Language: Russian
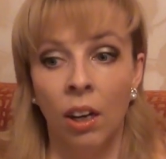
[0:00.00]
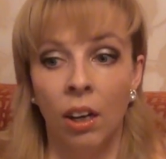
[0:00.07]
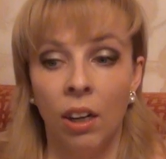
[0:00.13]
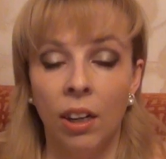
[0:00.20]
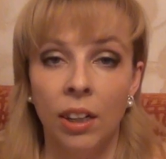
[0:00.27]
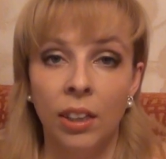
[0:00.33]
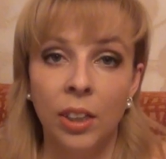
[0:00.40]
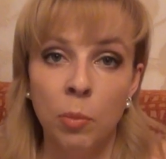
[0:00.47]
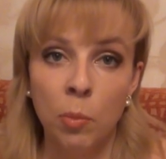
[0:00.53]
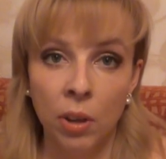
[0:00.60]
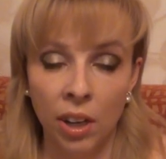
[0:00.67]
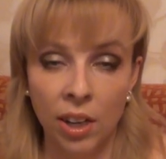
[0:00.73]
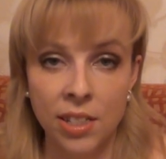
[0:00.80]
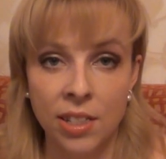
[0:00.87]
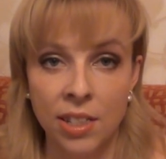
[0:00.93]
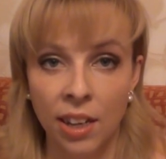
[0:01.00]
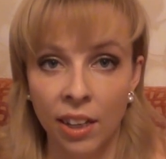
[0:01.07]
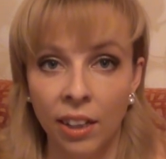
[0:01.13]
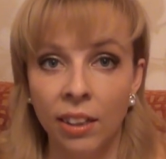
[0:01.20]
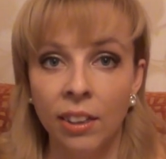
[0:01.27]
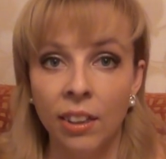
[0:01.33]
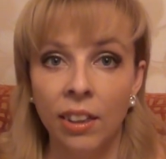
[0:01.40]
а,
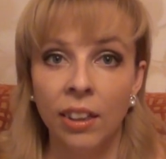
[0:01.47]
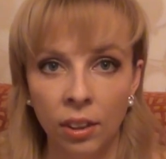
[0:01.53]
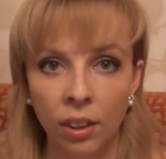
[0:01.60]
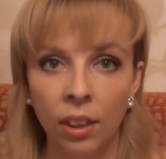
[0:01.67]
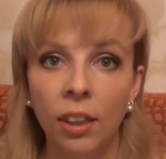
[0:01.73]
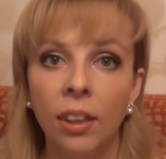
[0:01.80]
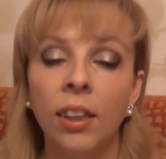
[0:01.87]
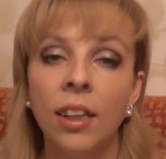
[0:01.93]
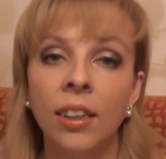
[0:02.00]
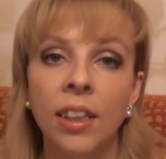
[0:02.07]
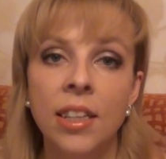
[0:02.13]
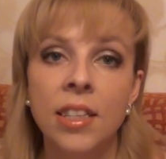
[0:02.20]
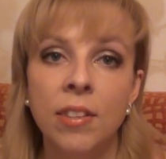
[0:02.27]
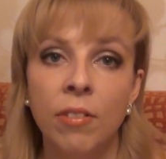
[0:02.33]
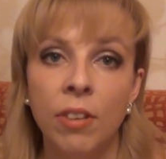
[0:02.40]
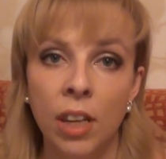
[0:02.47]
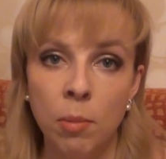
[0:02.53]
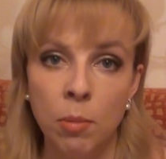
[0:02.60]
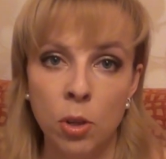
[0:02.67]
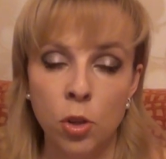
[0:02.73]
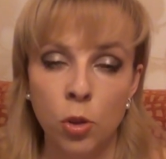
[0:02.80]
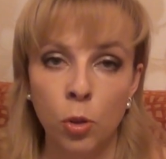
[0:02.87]
домохозяйка, а, как найти
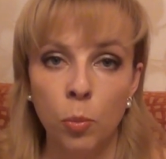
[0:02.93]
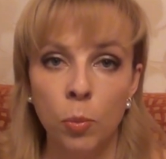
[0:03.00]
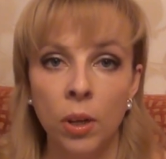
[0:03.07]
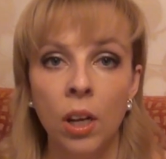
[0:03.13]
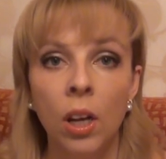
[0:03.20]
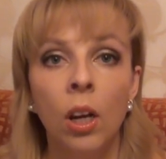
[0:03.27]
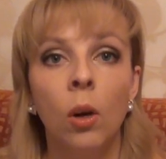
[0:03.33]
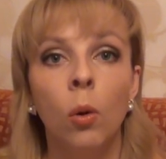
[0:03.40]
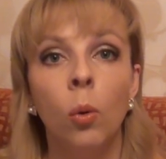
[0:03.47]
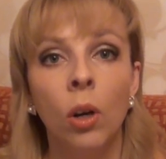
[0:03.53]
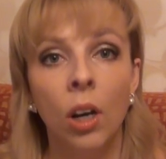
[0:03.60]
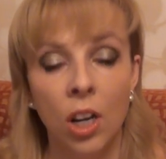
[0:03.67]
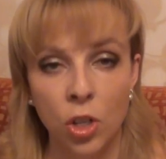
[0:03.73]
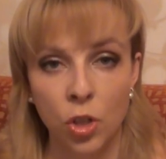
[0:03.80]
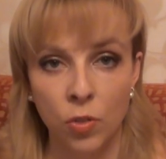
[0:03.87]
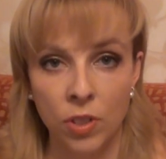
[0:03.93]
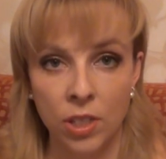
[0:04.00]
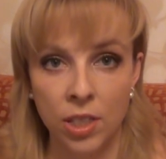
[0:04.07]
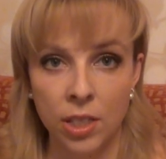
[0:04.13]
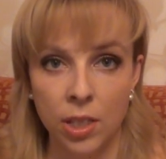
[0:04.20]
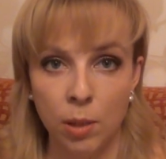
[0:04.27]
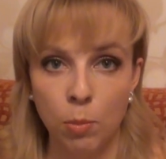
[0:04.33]
время, чтобы ухаживать
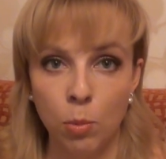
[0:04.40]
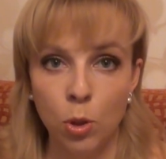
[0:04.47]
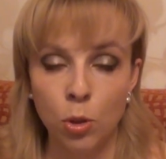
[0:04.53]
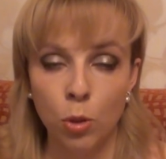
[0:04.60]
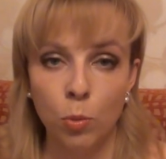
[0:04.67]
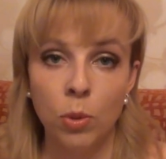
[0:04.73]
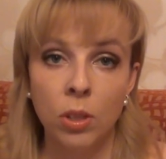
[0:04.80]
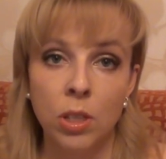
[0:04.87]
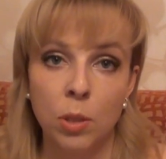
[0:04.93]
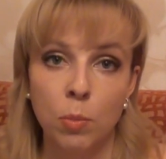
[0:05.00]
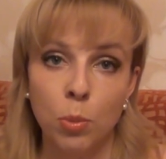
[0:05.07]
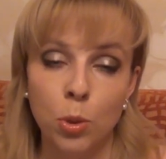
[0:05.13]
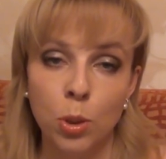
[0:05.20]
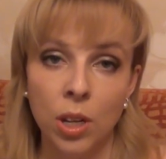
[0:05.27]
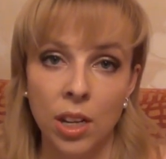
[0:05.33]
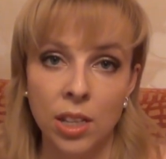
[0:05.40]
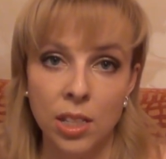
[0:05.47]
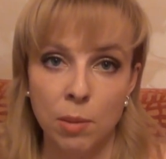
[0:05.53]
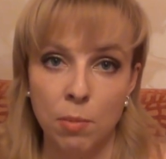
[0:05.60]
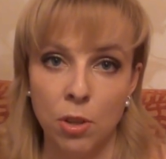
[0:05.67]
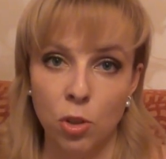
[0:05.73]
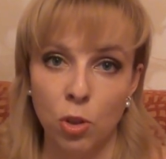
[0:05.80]
за собой, чтобы не запускать
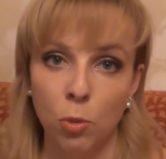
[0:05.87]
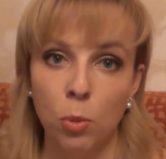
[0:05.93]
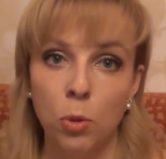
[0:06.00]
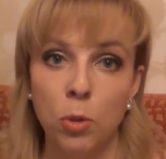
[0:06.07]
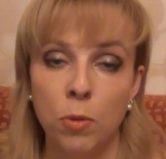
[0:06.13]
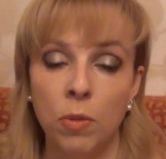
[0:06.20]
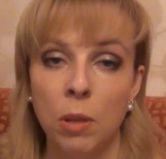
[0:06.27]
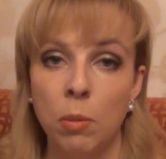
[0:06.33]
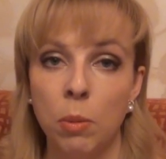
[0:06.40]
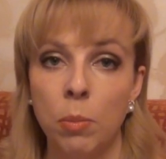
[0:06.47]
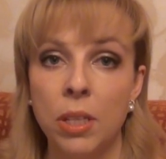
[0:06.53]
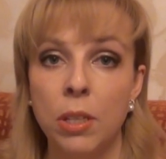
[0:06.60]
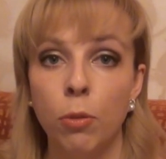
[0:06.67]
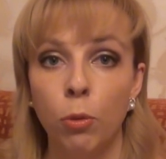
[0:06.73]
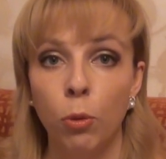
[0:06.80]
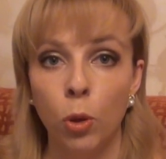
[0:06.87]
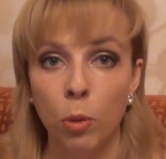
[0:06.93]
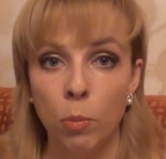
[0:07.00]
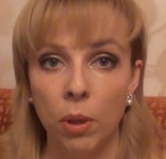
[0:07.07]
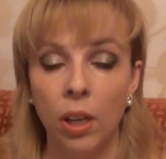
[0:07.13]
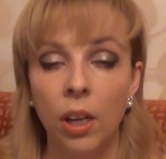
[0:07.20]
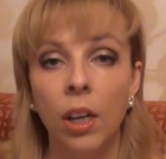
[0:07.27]
себя, чтобы все время быть в
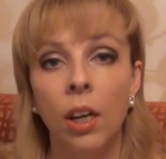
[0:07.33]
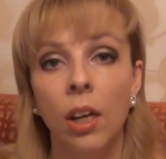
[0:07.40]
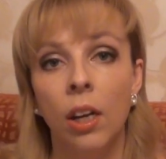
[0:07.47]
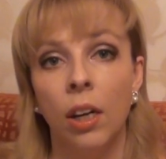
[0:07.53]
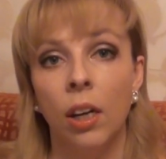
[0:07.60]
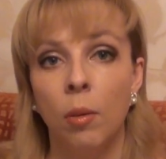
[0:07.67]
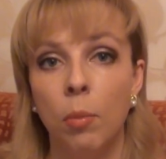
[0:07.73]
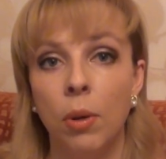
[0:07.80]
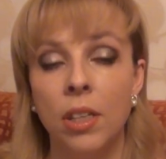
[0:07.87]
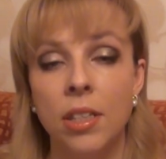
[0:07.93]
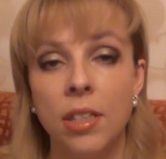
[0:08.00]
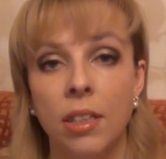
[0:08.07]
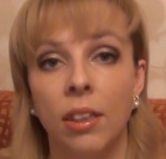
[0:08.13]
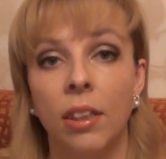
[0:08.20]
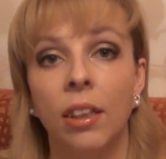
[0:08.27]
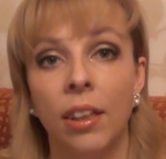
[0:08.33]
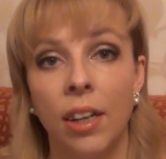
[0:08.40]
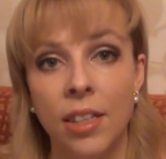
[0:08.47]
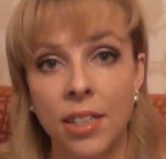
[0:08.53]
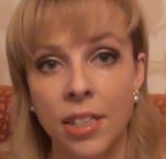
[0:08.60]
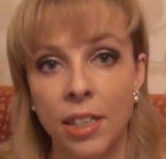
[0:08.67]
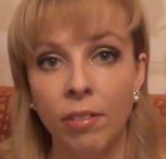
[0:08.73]
форме, а, быть
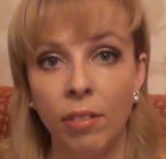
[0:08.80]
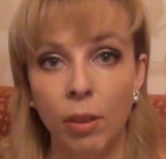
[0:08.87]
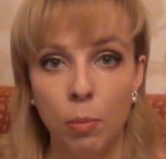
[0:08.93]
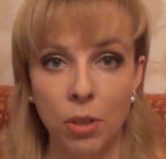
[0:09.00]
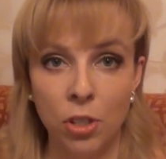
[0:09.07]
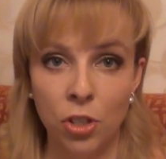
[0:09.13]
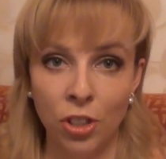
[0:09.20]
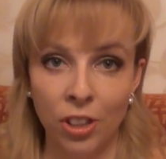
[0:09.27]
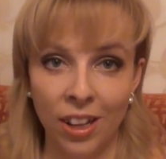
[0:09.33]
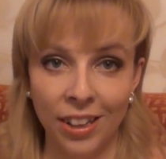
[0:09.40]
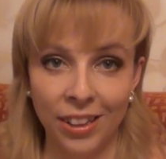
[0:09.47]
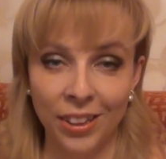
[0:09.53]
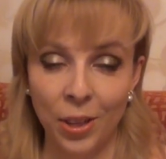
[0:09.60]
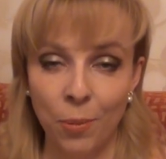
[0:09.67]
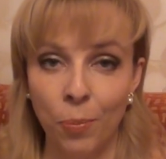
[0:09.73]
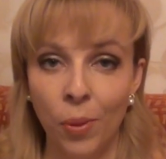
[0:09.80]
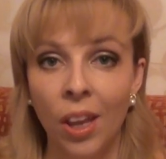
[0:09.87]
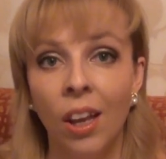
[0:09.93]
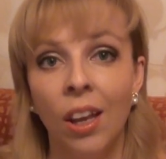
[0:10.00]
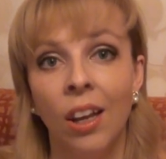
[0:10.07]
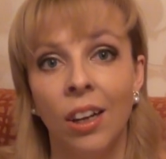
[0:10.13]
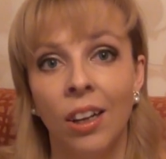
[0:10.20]
красивой, быть желанной.
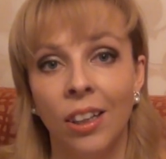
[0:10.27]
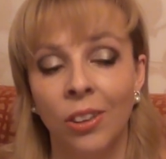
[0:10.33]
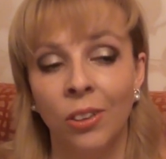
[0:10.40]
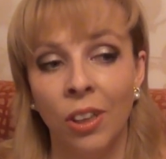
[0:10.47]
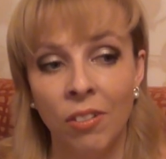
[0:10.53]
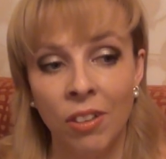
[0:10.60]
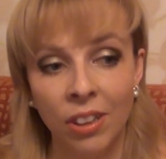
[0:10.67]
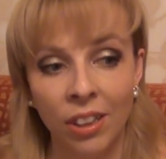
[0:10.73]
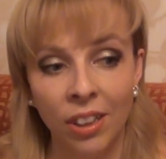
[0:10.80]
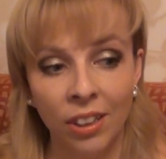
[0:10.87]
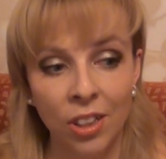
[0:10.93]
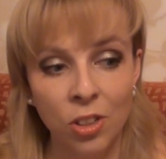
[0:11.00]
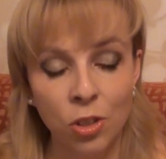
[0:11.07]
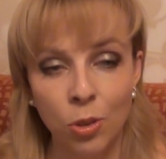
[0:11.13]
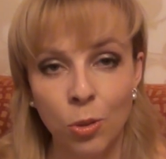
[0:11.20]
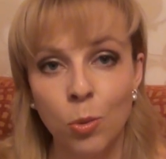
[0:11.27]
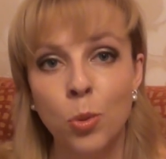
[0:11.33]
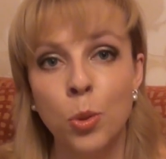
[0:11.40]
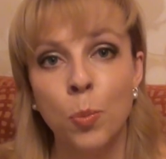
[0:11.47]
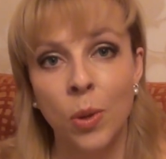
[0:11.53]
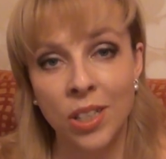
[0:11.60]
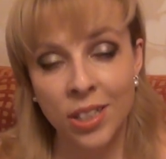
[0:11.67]
Но, ну, наверное, я начну
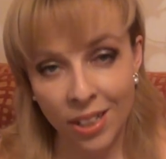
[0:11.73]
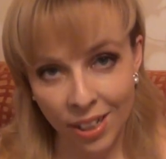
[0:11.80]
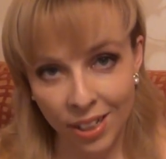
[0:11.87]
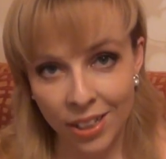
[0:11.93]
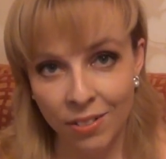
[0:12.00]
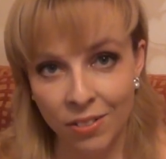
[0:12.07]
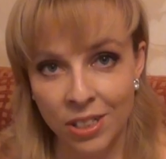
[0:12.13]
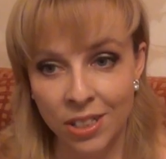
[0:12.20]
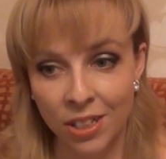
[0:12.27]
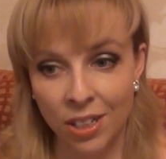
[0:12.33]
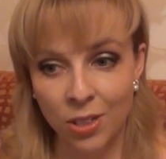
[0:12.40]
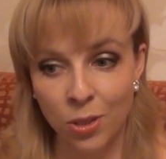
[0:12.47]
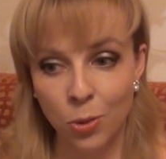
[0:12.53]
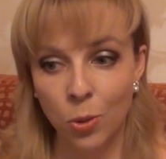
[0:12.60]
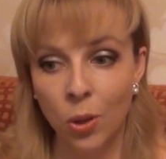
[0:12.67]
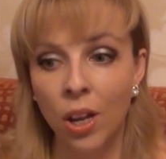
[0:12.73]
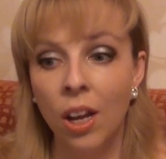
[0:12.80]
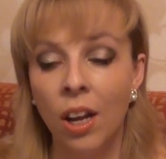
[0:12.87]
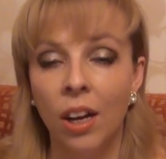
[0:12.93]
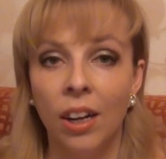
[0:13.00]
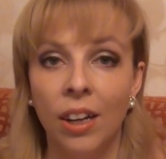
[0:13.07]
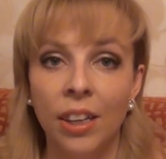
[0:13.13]
с последнего сразу,
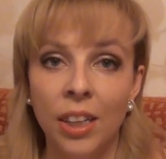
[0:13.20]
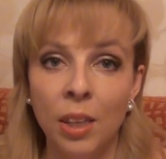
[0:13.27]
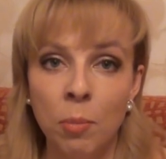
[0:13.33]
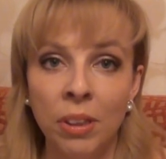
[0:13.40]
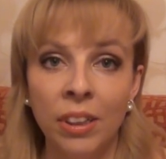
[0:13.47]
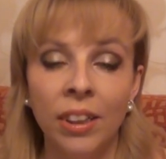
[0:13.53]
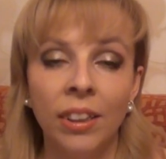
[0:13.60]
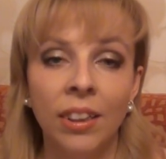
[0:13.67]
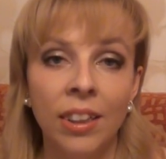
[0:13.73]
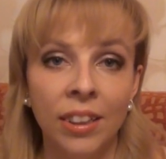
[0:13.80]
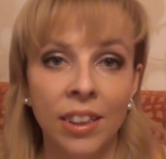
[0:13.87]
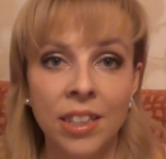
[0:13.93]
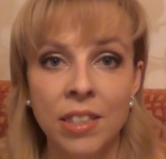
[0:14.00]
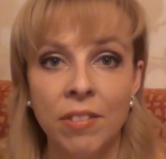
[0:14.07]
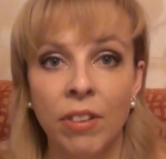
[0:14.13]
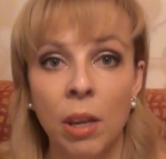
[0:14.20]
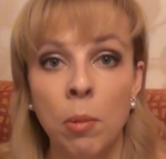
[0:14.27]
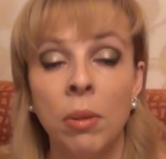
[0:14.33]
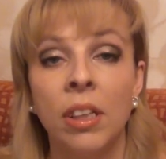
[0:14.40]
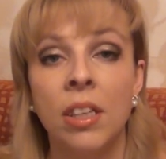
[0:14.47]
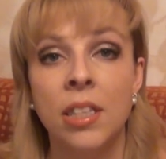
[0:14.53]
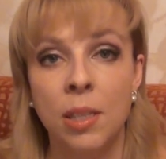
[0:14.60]
именно как найти
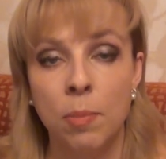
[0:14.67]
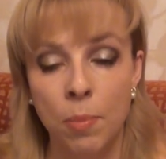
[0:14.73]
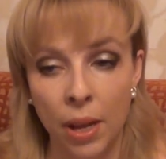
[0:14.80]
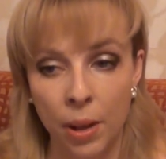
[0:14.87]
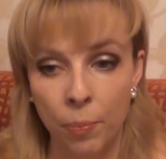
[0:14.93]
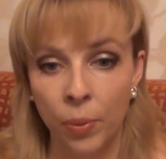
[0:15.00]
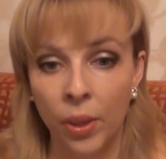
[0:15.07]
время на себя.